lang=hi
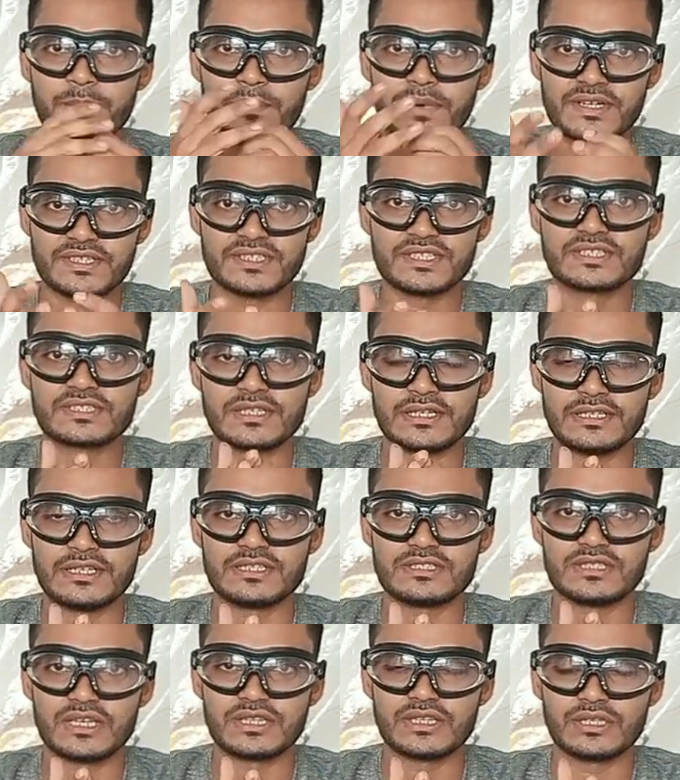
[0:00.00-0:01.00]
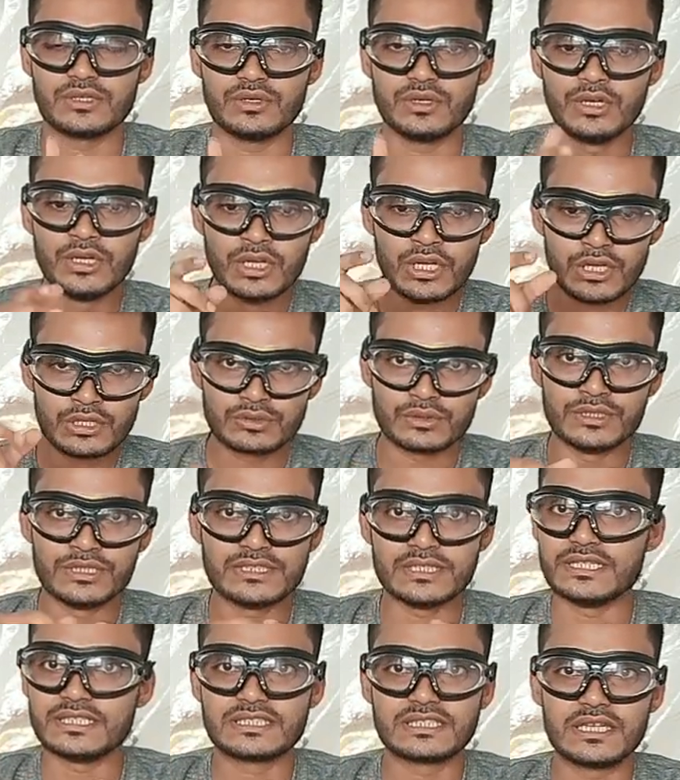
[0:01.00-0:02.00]
परचेस करना चाहते हो तो
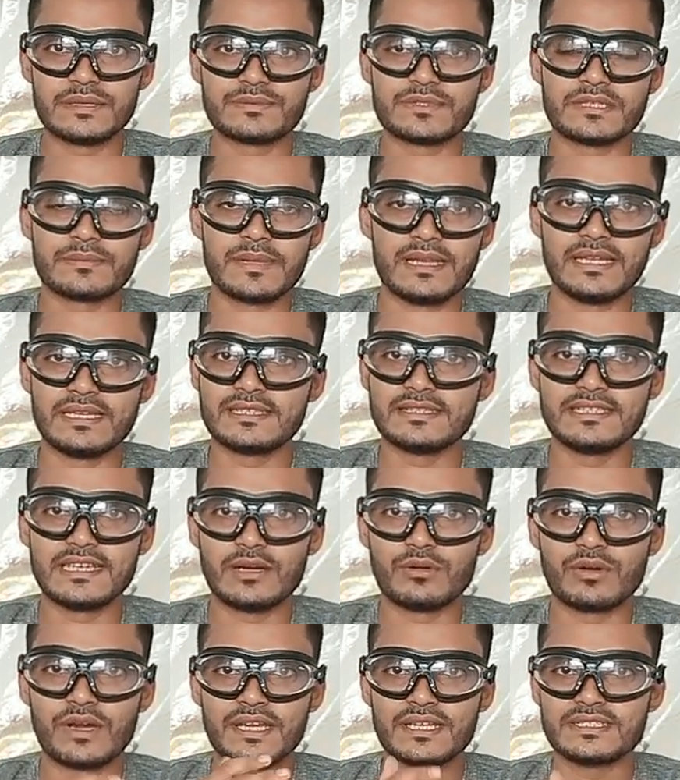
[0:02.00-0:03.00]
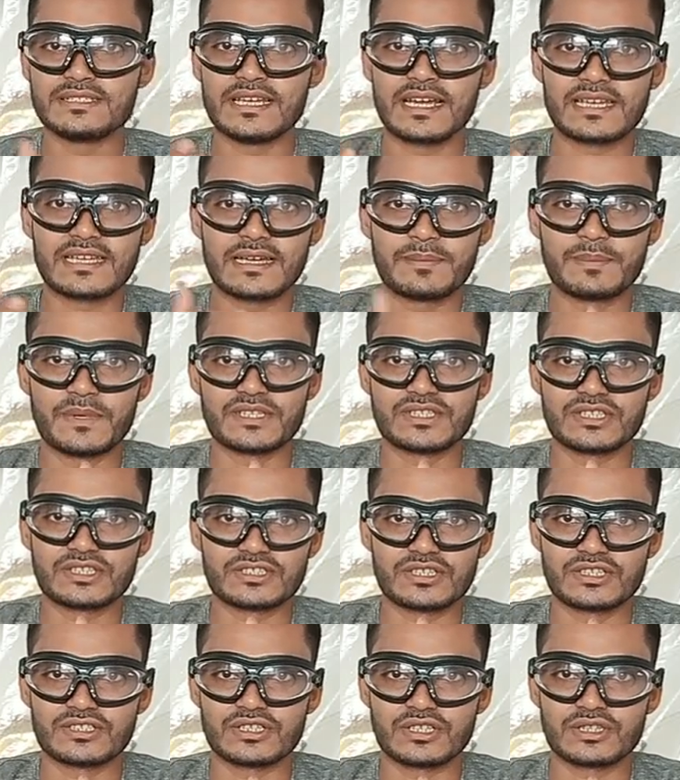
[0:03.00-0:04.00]
नीचे डिस्क्रिप्शन में लिंक दिया हुआ है जाके आप
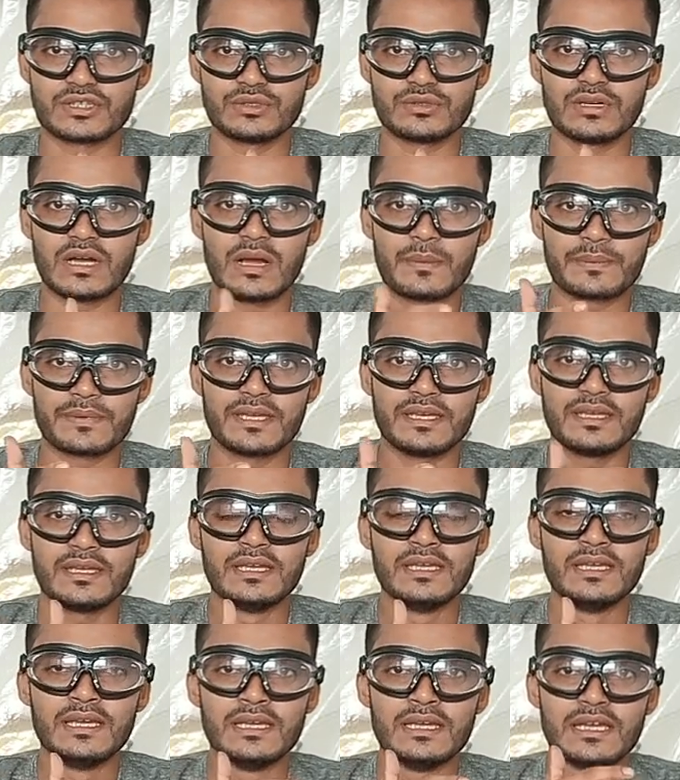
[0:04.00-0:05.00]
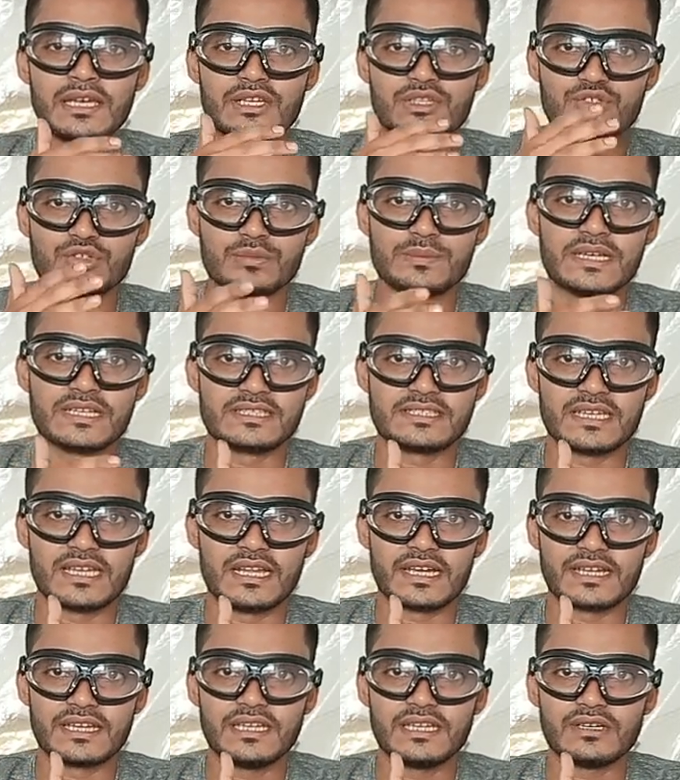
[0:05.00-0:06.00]
परचेस कर सकते हो आपके जो भी अच्छा
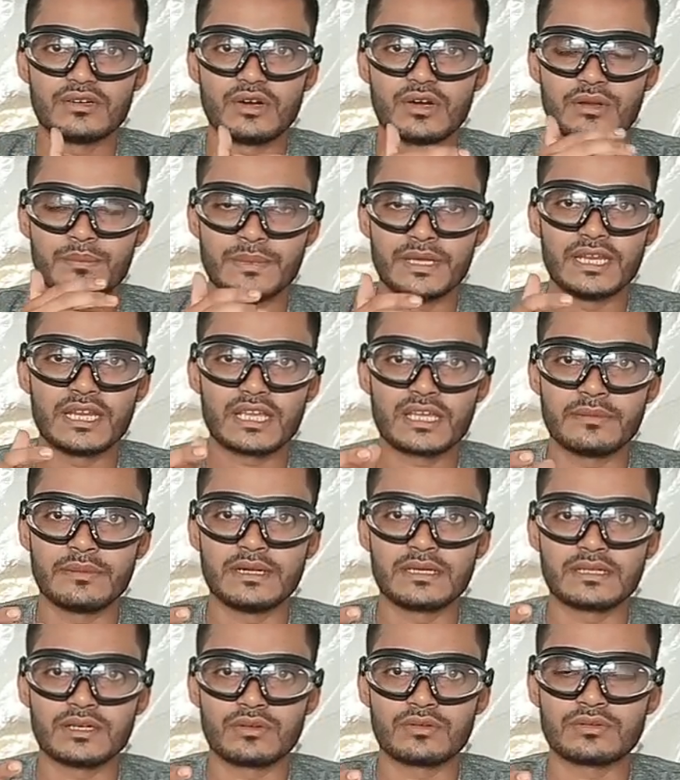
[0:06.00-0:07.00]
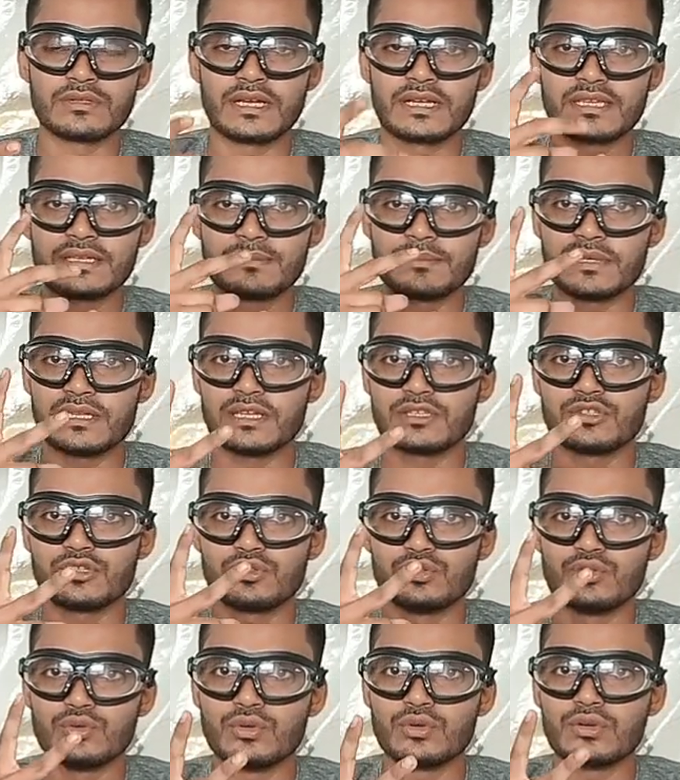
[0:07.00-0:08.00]
लगे और मैं रिकमेंड करूँगा कि मेरा जो
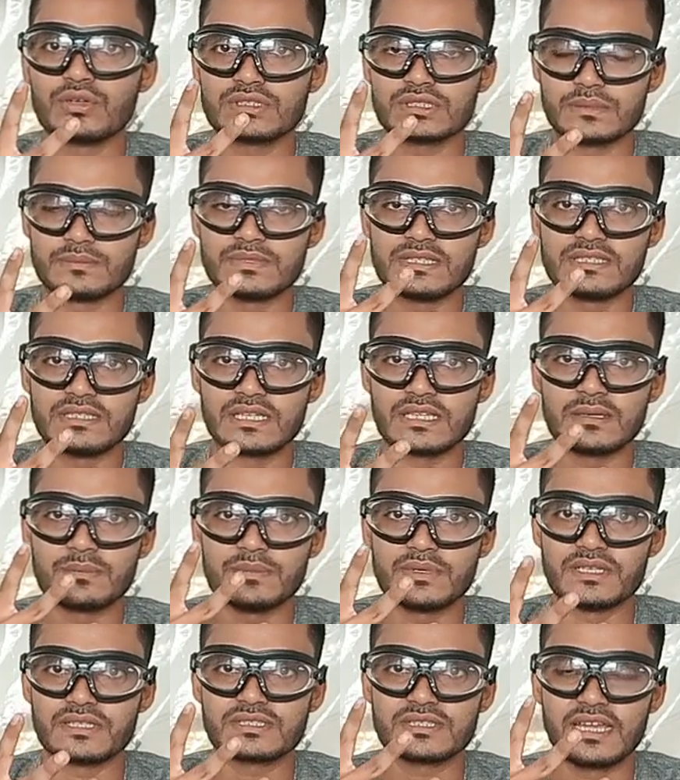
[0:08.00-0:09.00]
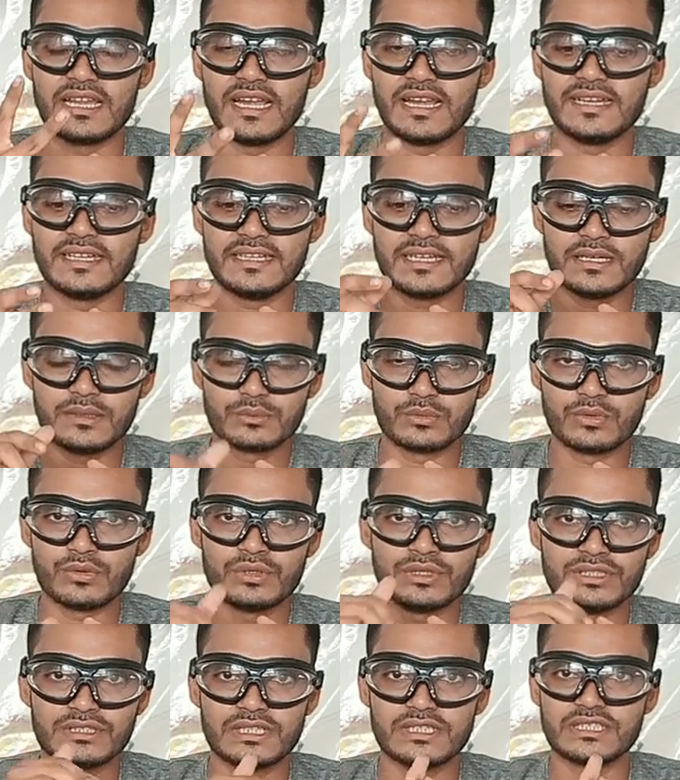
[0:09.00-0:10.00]
दो सबसे ज़्यादा बेस्ट एल है
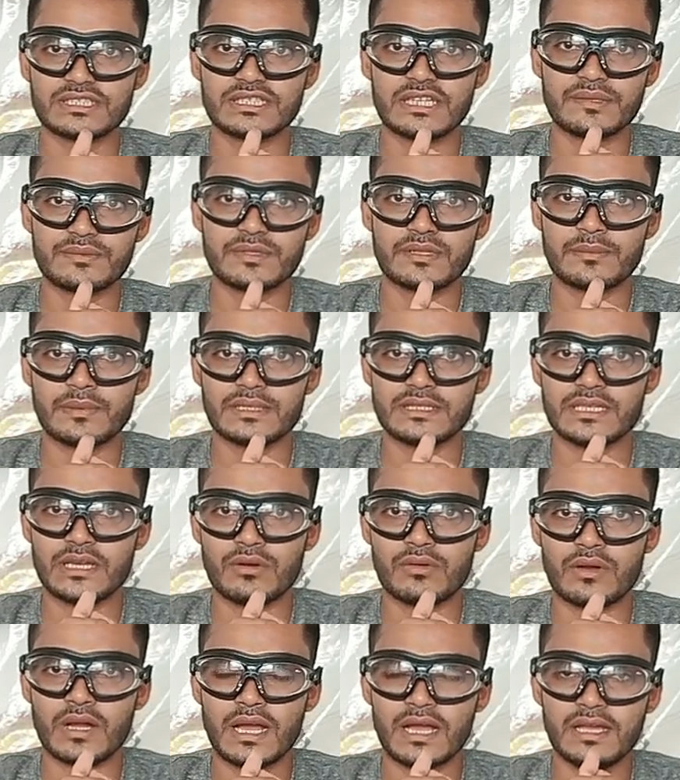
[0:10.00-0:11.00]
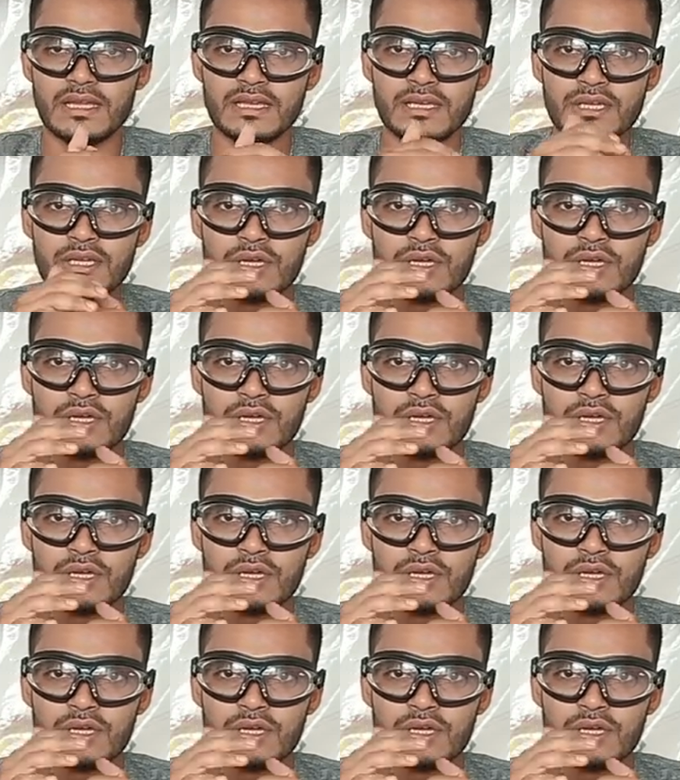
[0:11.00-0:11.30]
वो नीचे डिस्क्रिप्शन में दिया हुआ है